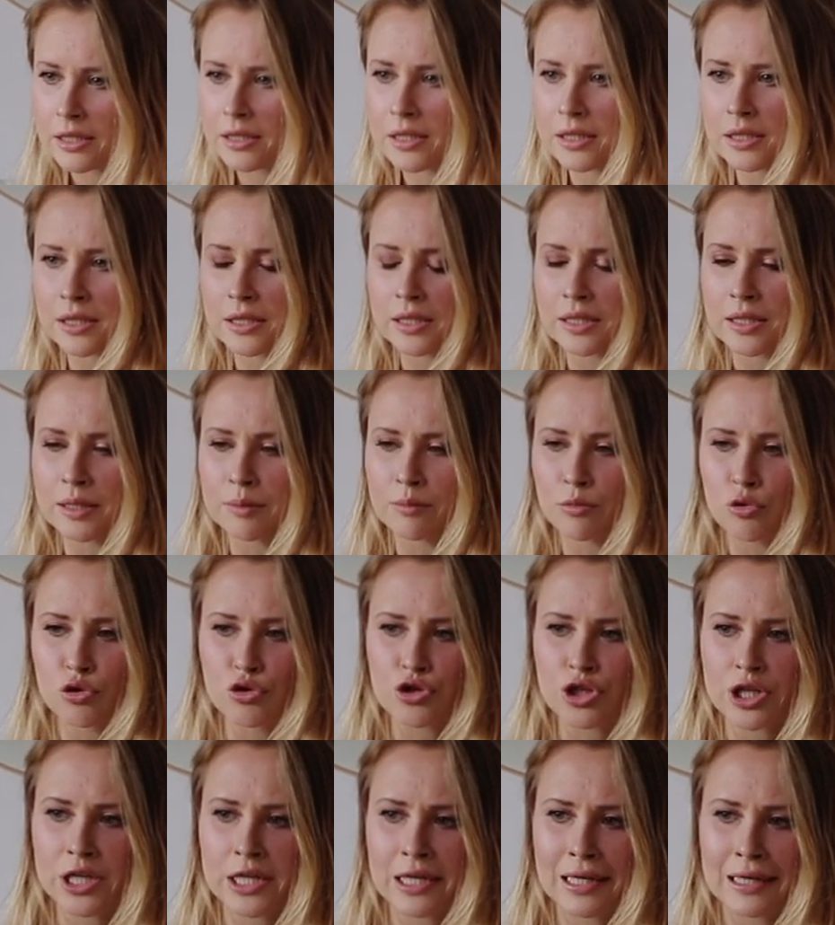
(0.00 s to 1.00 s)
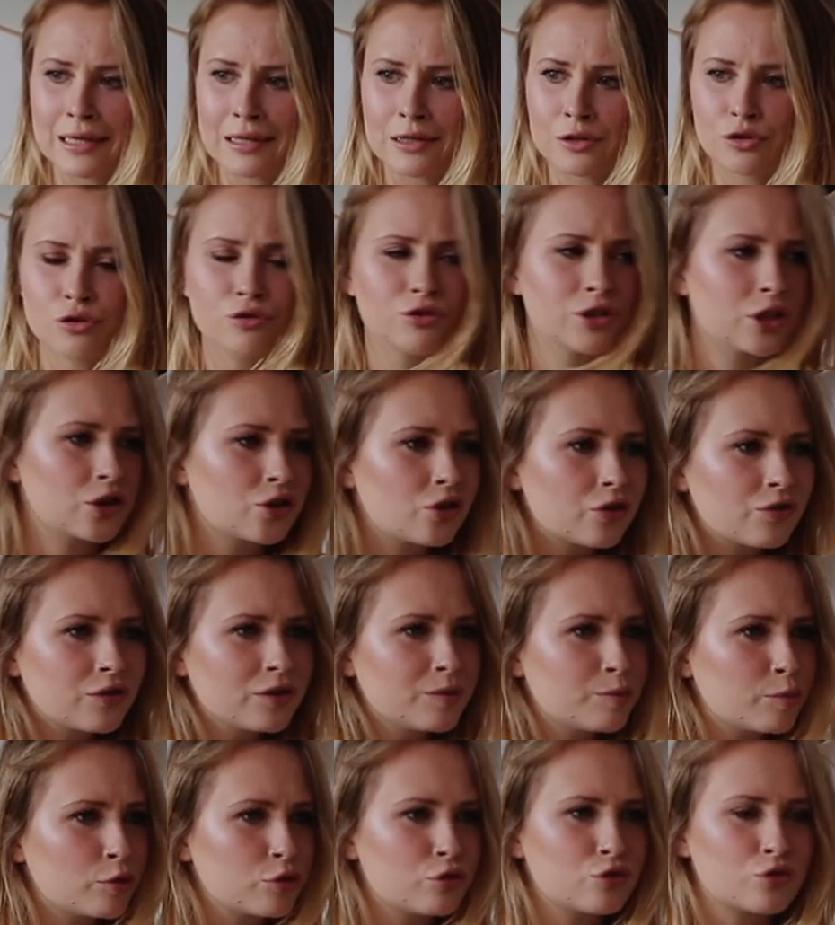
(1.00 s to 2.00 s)
yy, może
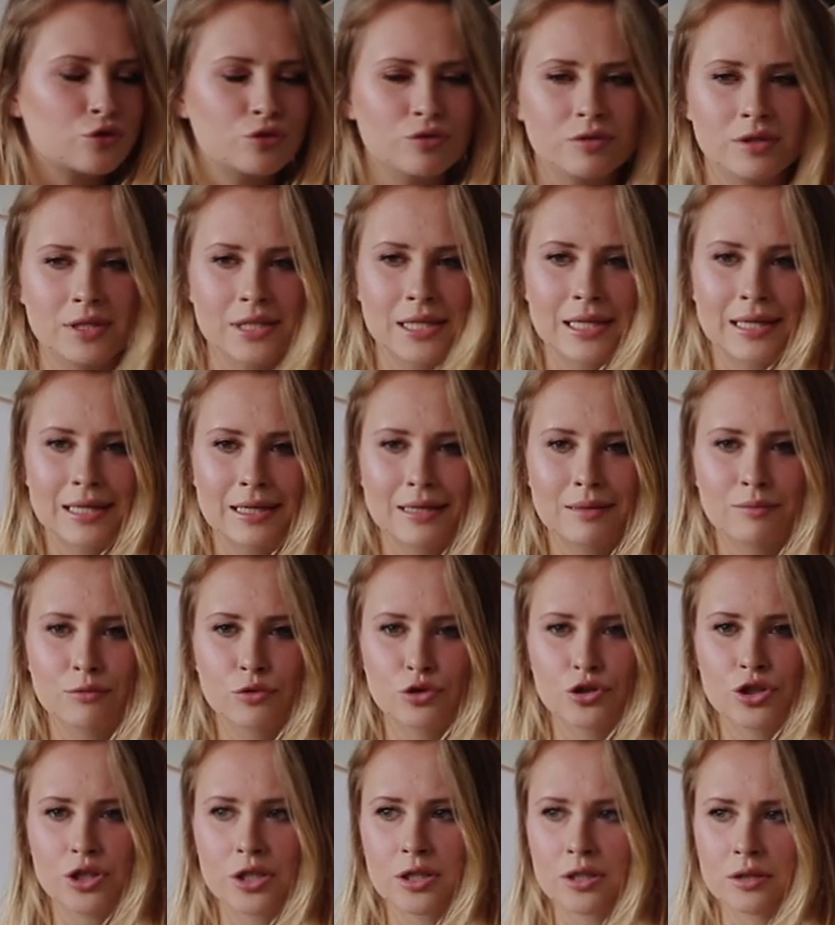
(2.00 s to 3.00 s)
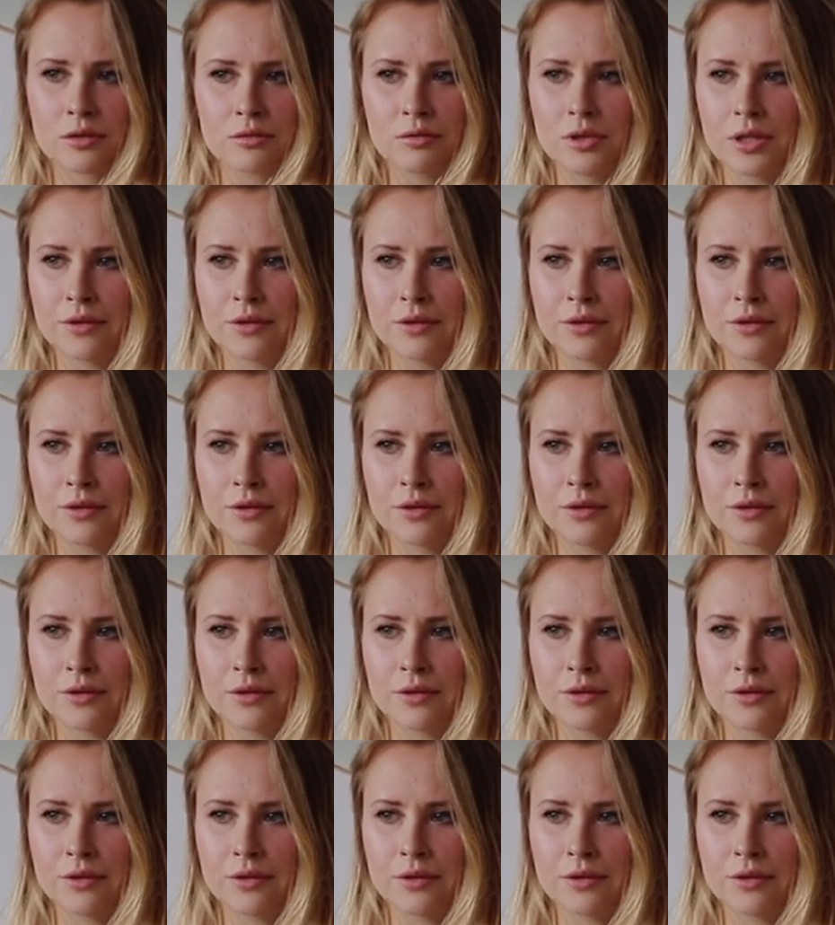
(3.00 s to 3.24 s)
sąsiadowi podrzucę, może,